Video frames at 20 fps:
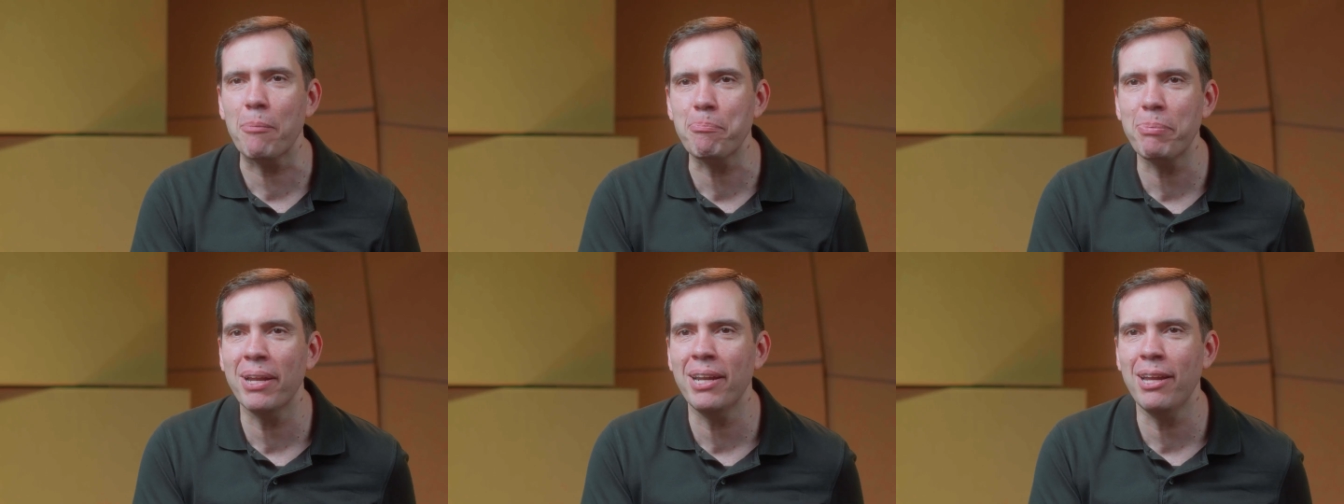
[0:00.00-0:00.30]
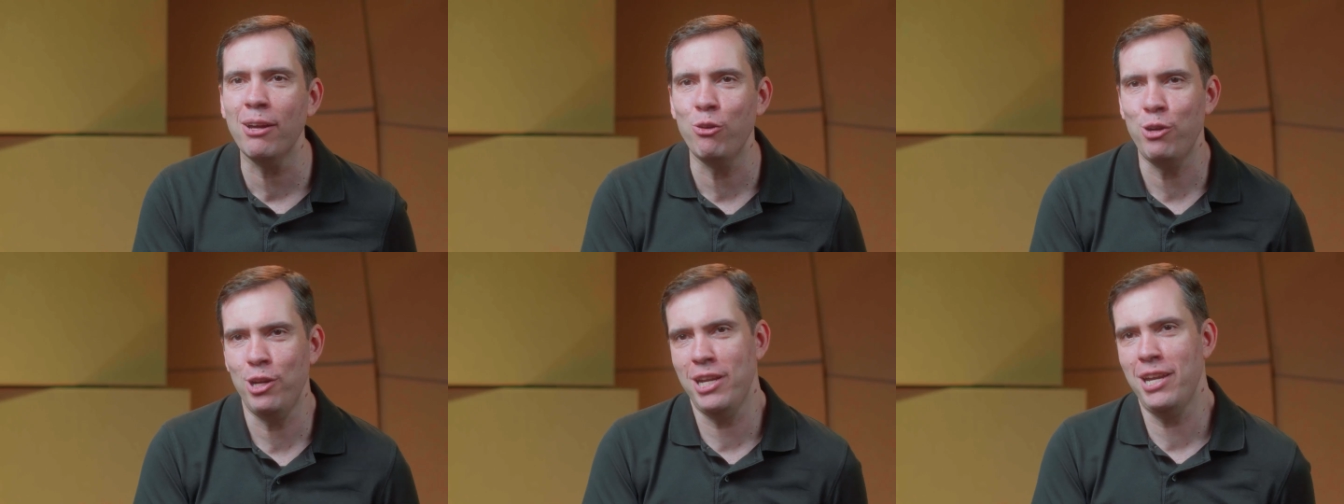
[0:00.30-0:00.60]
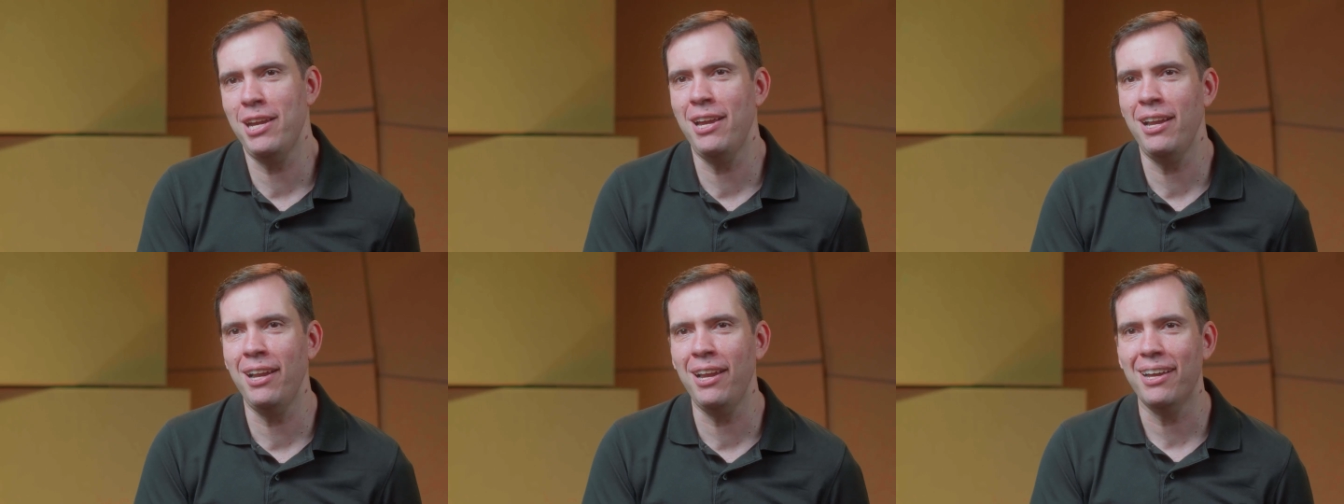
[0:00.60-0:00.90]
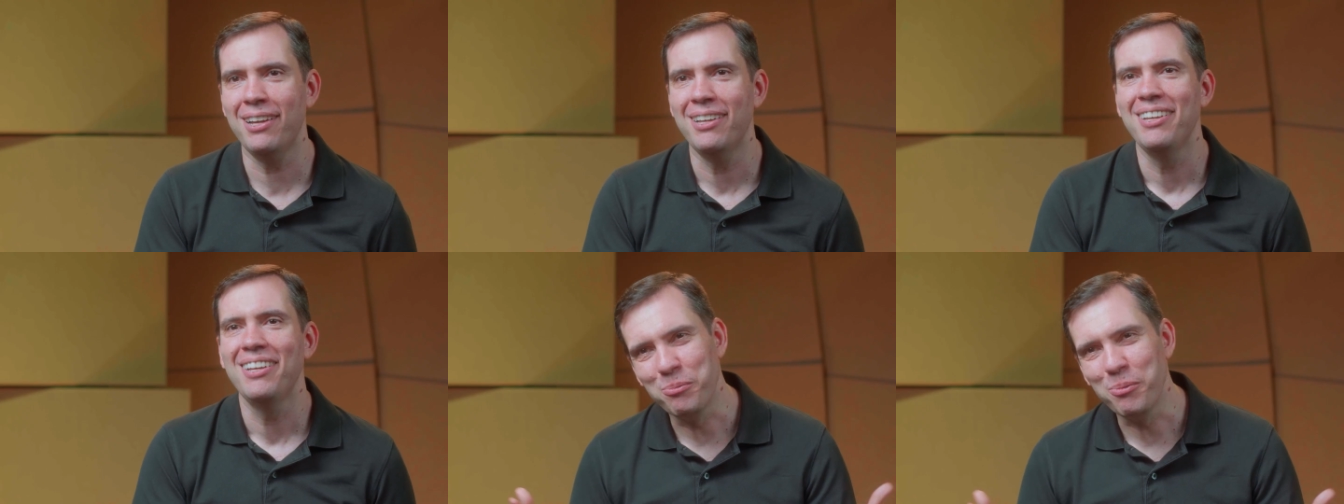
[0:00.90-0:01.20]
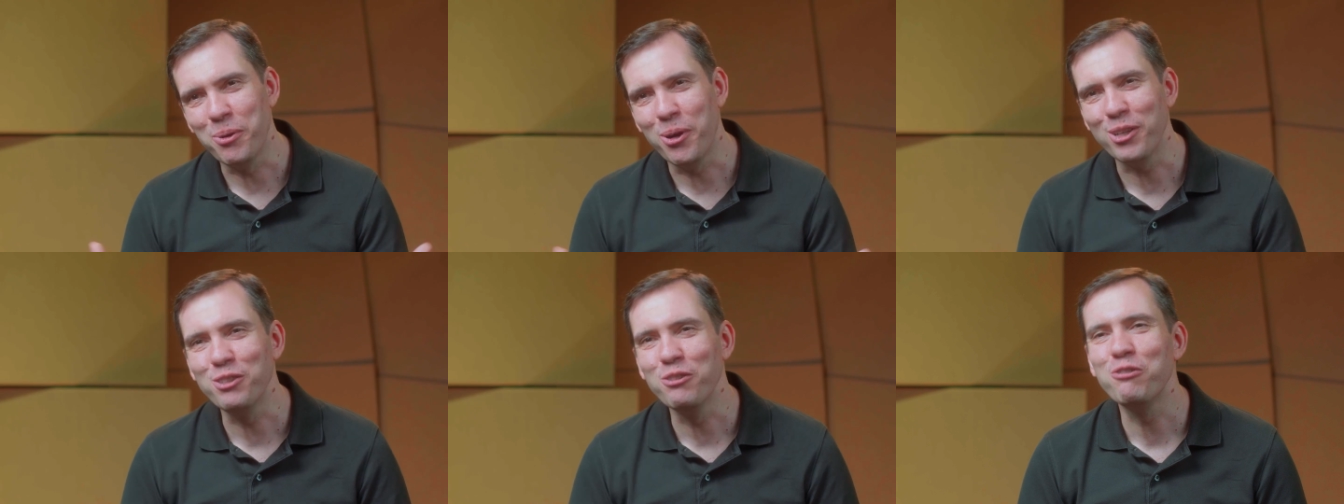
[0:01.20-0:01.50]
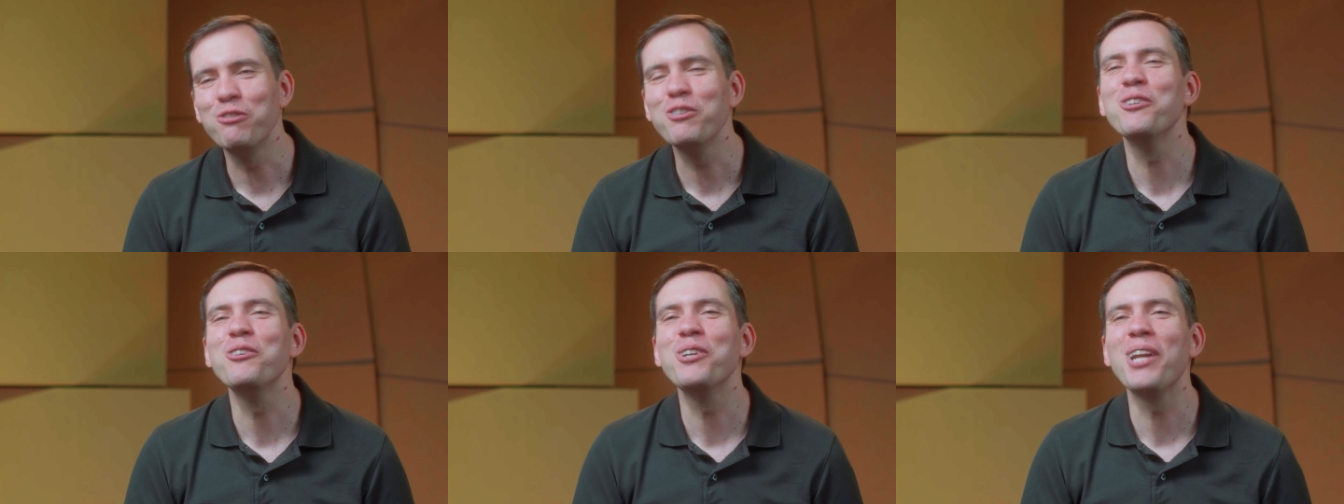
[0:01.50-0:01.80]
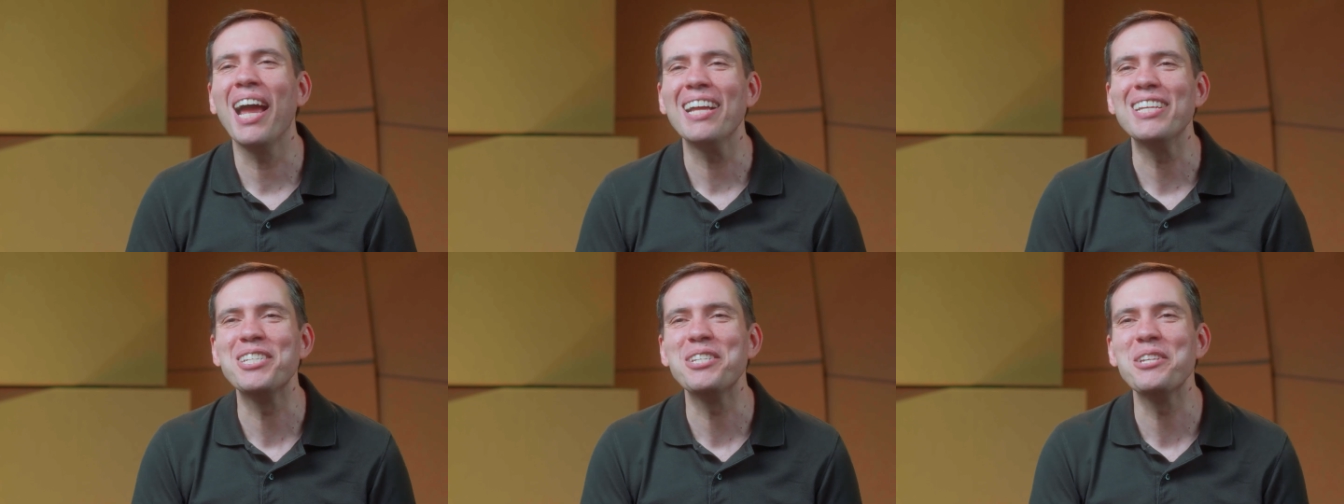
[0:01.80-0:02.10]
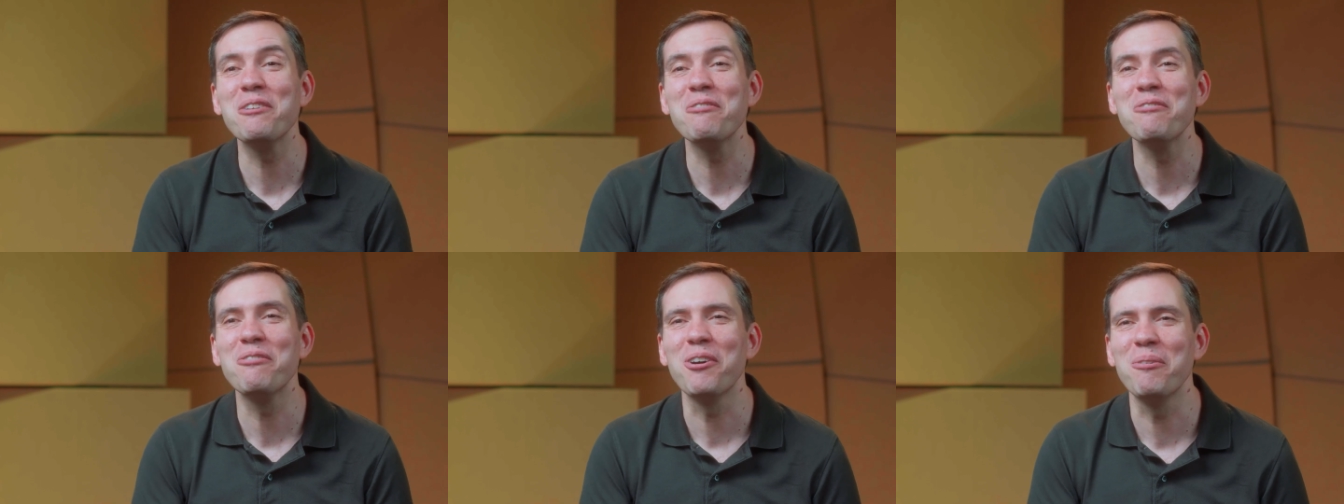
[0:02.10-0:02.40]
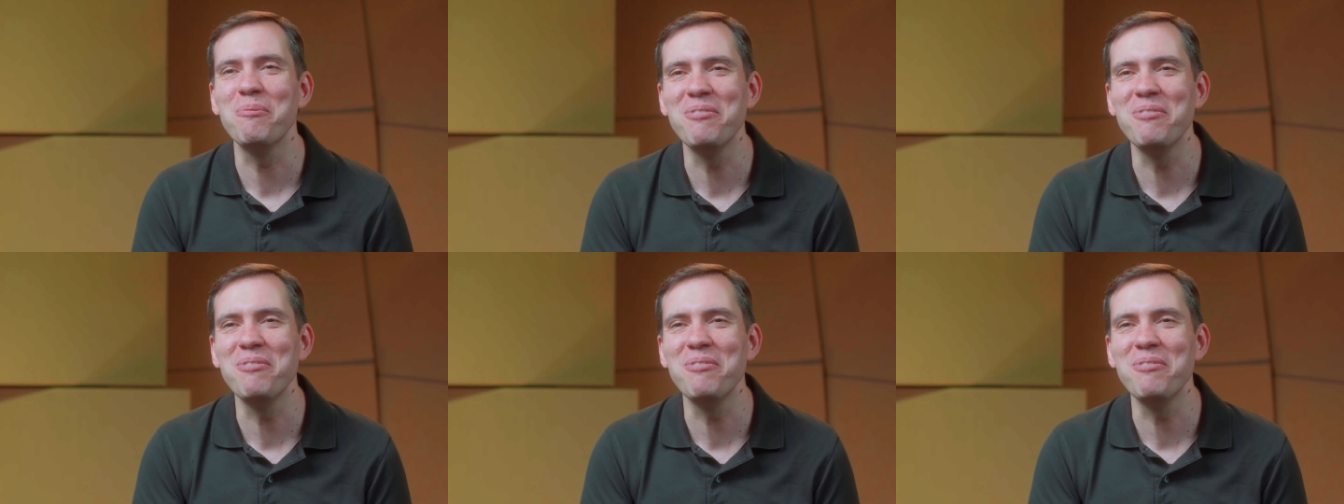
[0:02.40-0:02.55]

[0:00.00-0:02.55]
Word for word: tapa na orelha, no modo figurativo,